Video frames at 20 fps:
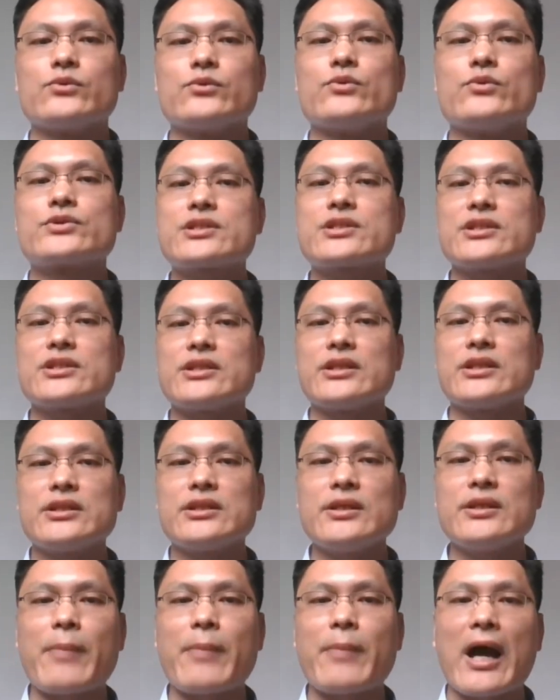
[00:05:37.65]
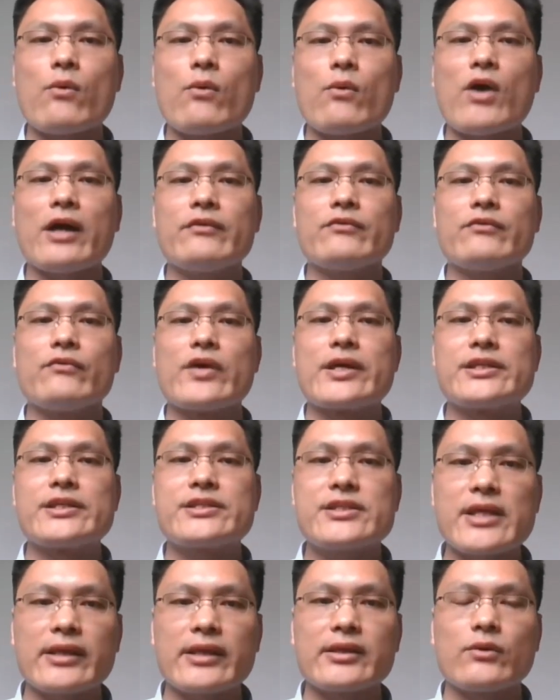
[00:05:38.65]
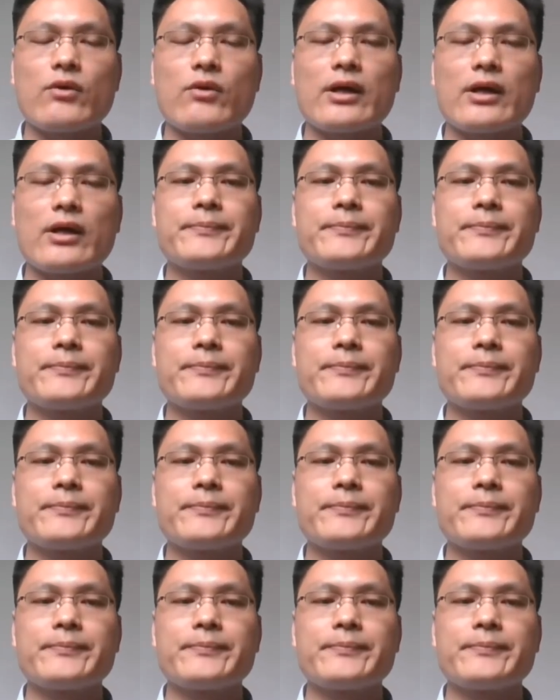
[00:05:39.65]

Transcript: 和宇宙之间的隔离墙，从此啊，